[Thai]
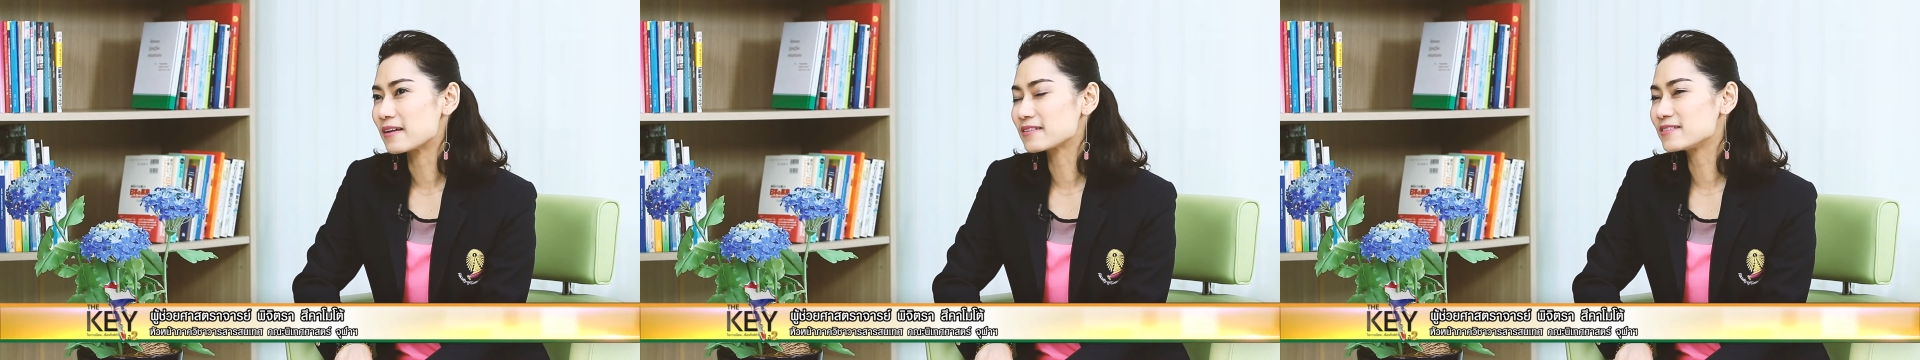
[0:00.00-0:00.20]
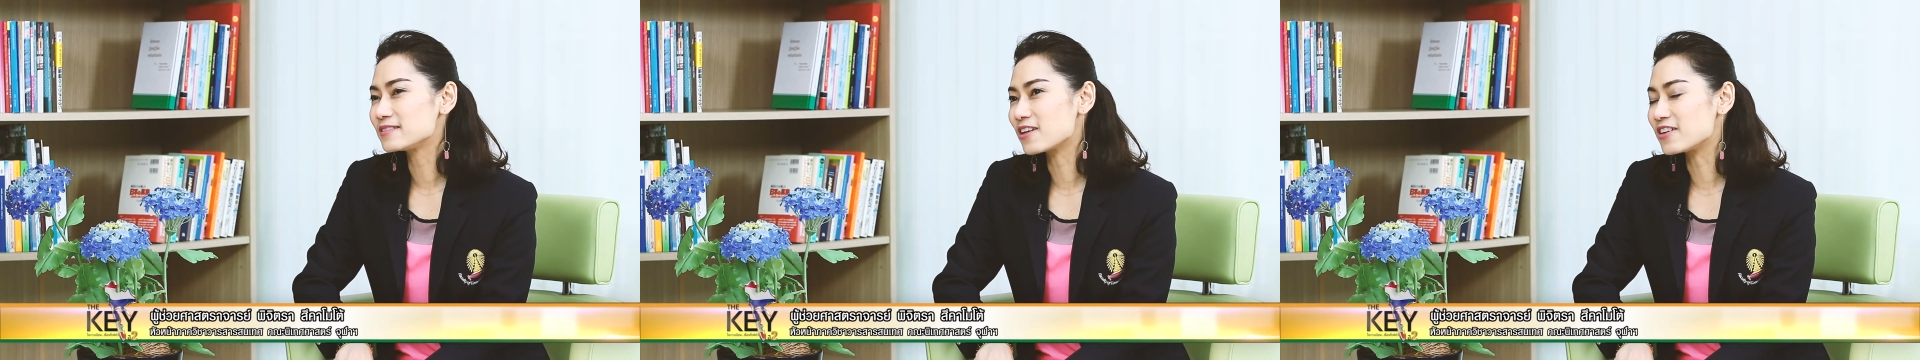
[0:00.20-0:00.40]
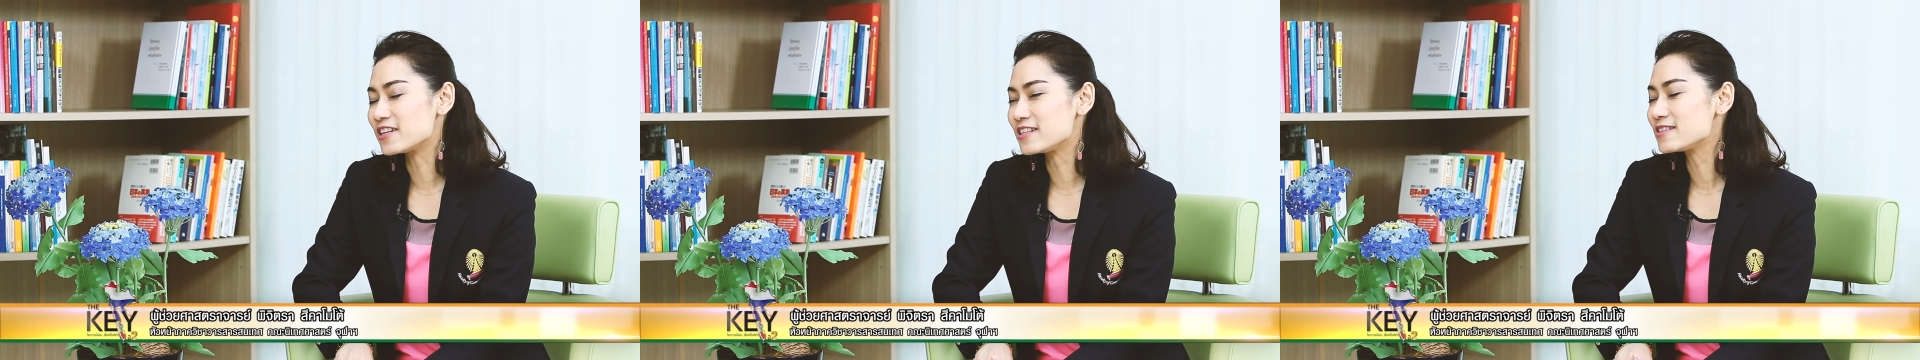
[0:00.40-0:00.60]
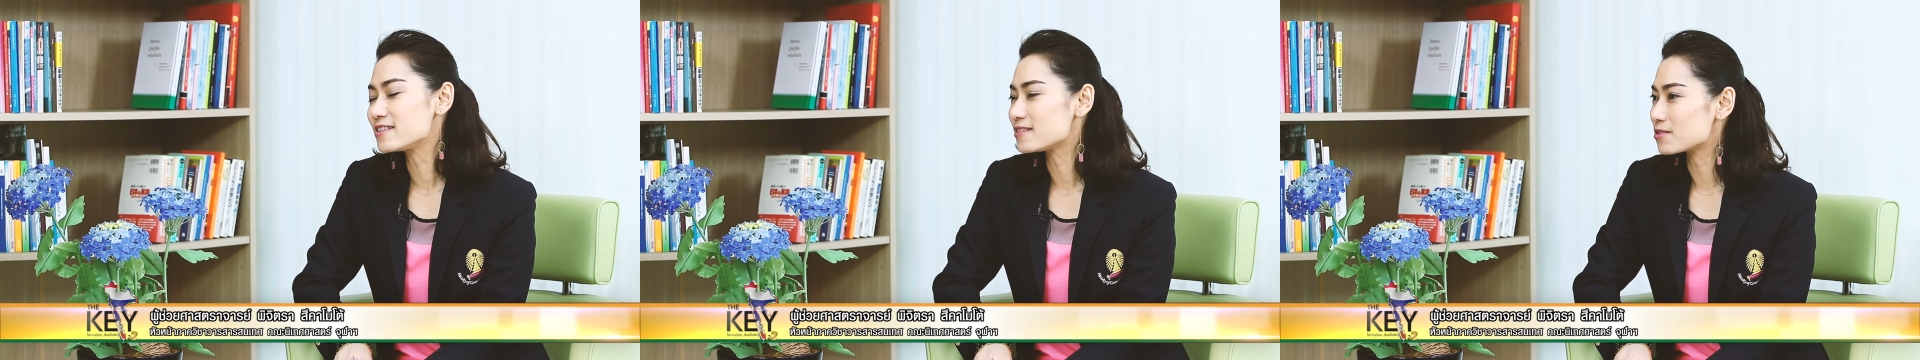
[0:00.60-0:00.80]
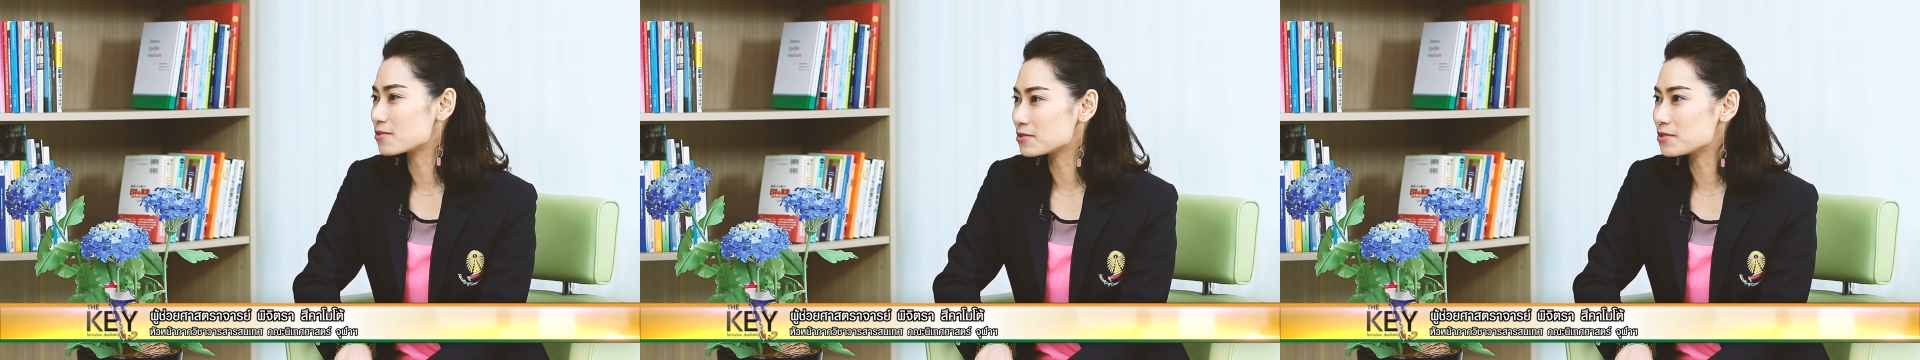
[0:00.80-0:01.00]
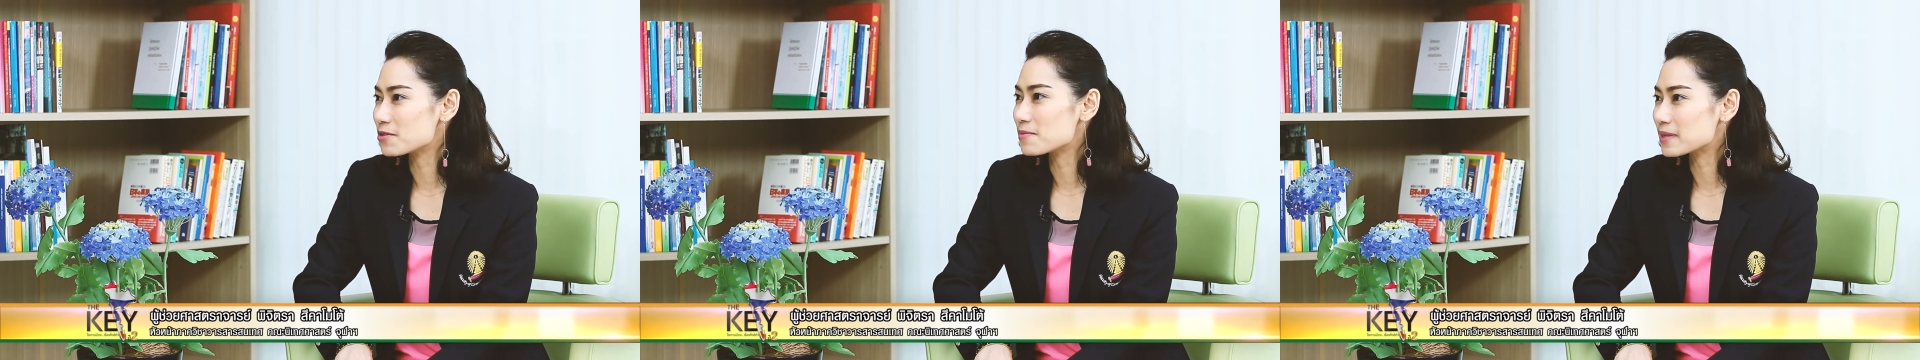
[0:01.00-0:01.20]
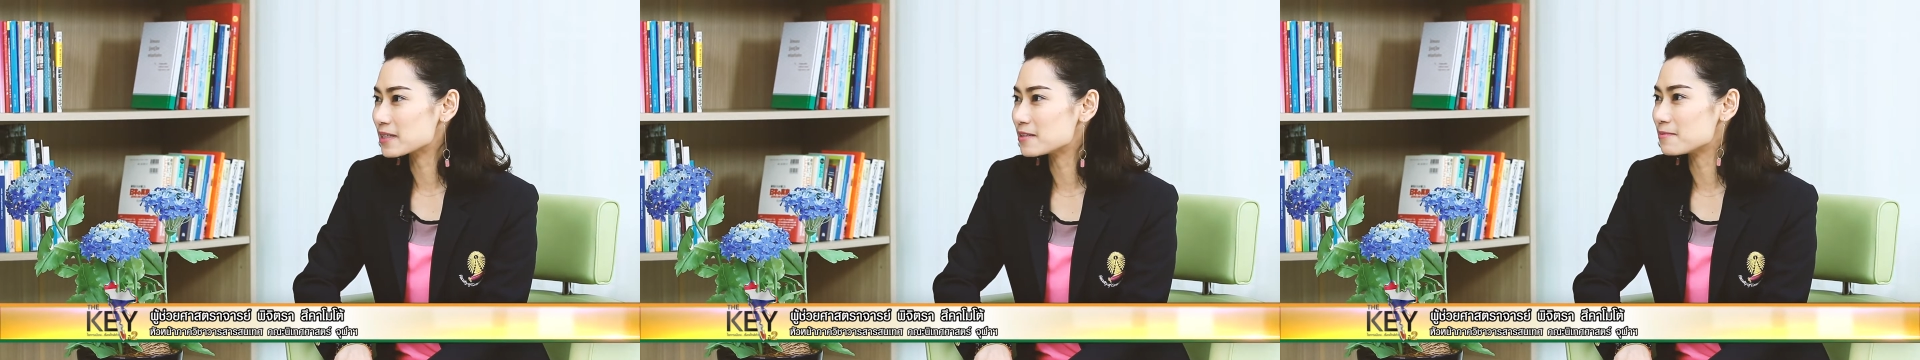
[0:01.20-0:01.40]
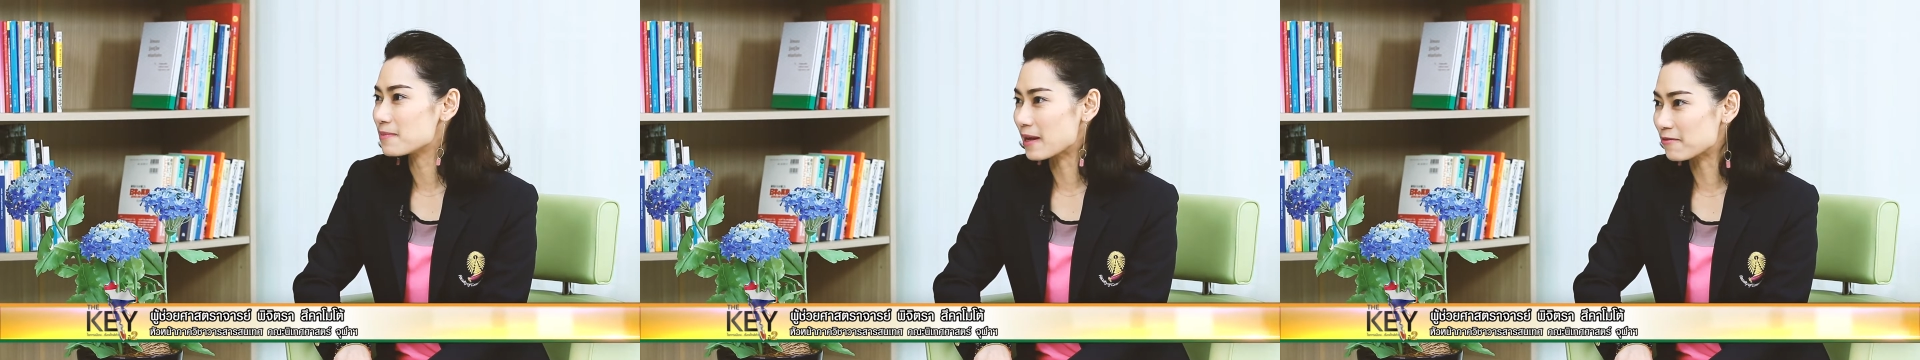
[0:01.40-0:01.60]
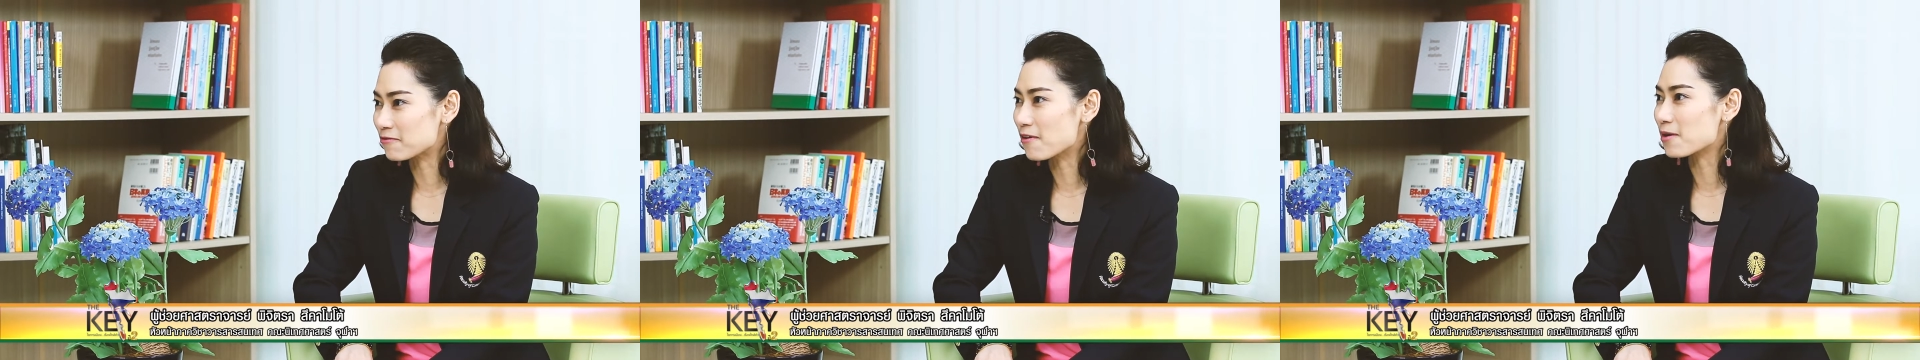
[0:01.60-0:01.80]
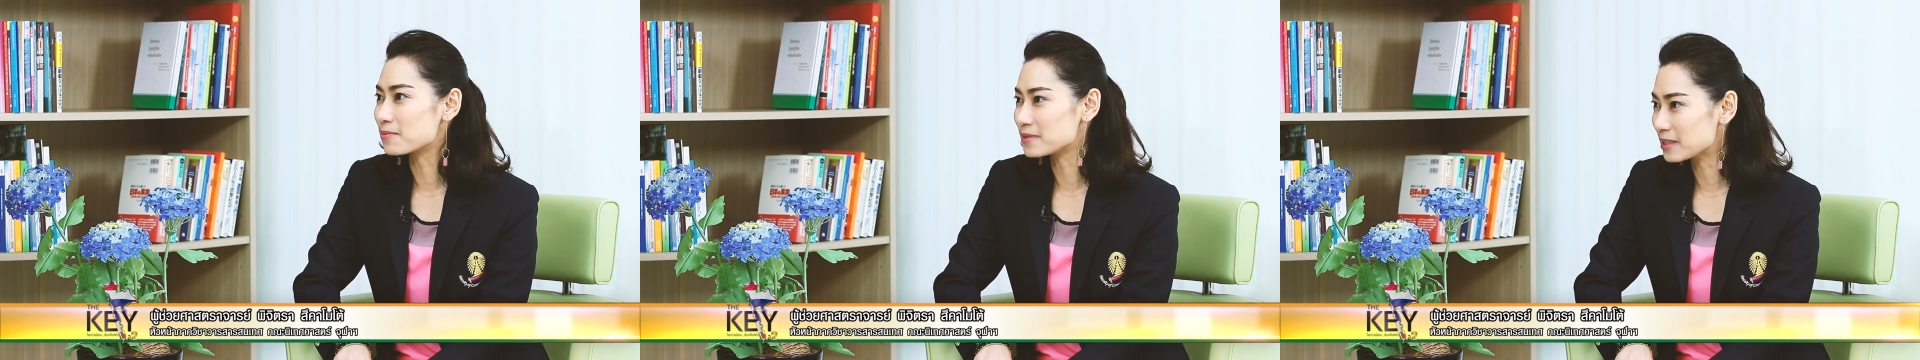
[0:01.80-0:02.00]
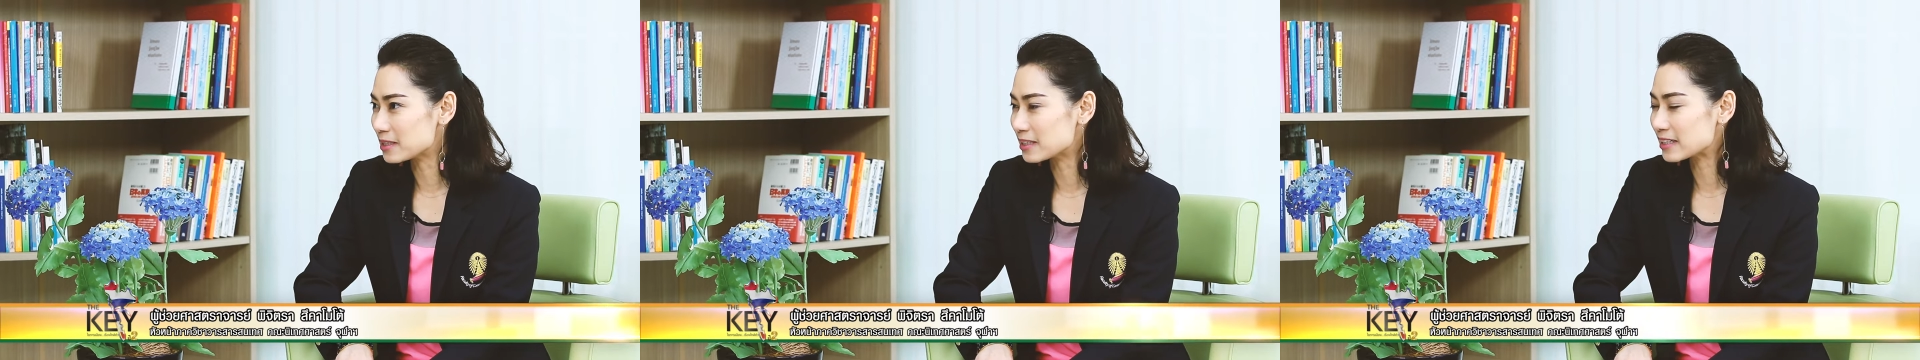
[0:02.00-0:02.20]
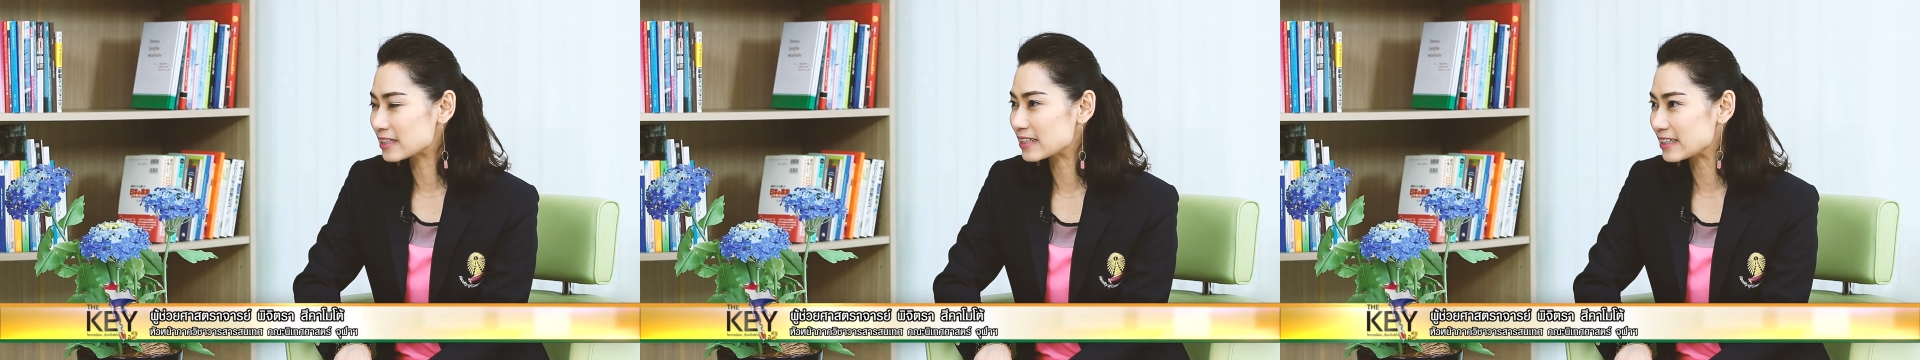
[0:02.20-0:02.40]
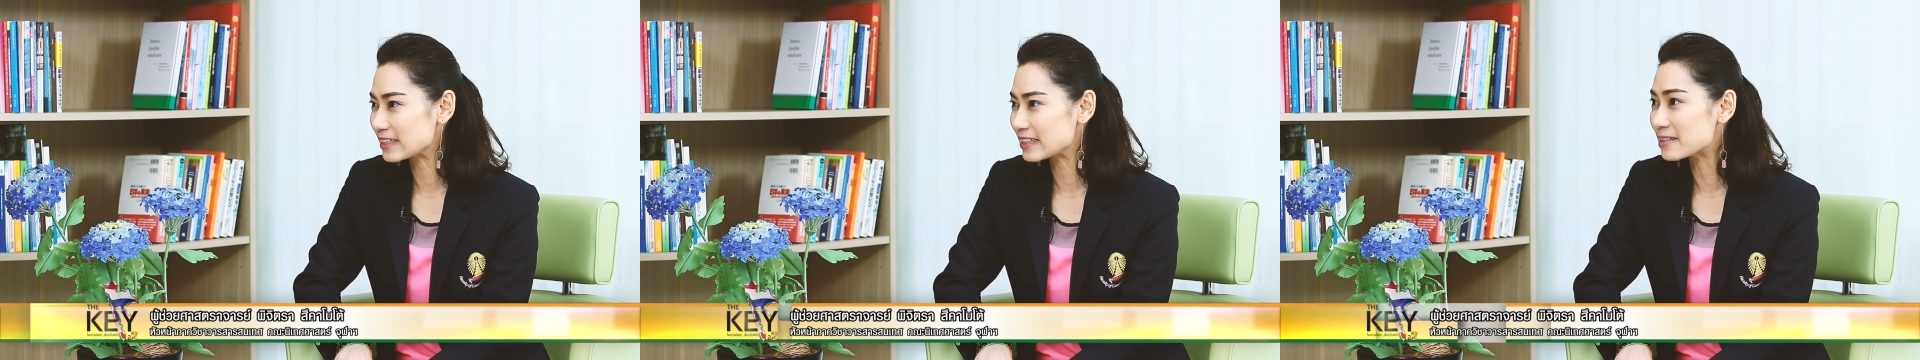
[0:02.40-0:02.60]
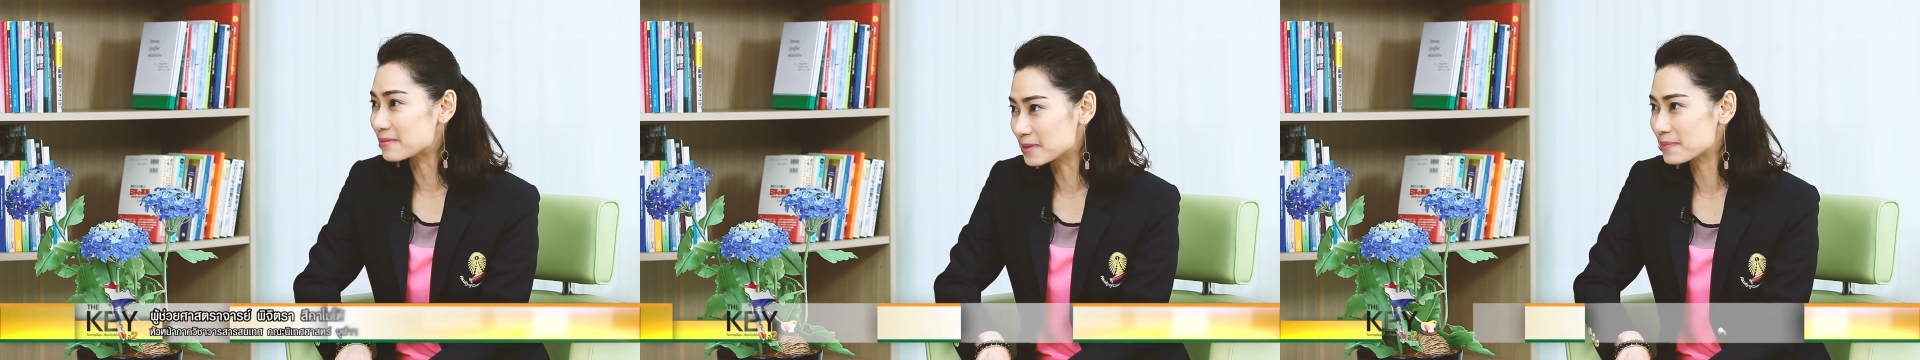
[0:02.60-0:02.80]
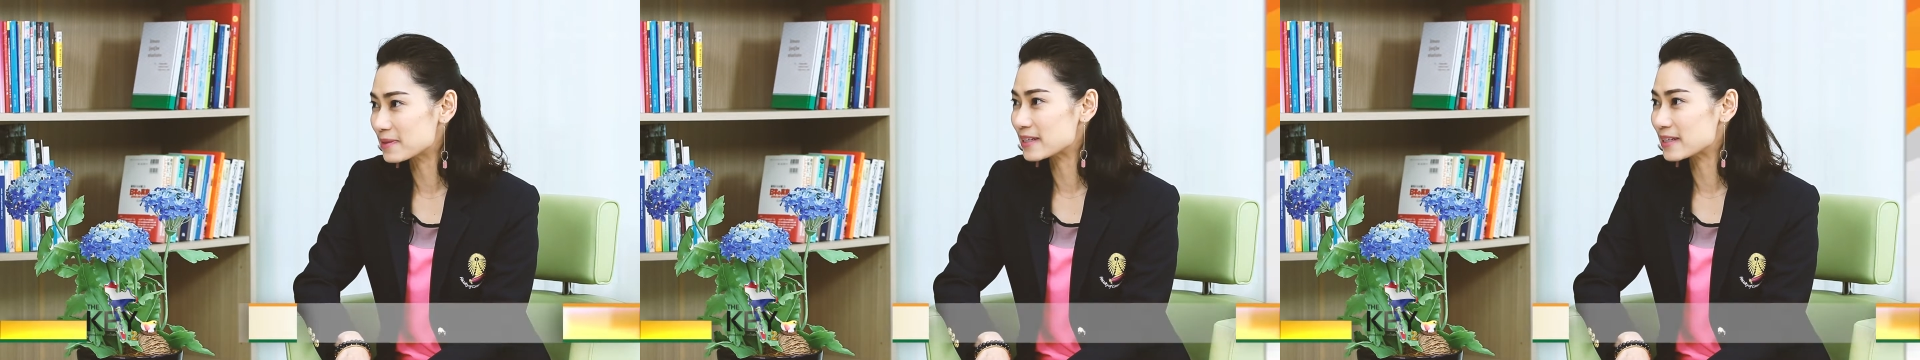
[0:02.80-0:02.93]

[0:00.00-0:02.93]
คือตอนนี้สื่อโซเชียลมันคือแพลตฟอร์มที่เกือบจะ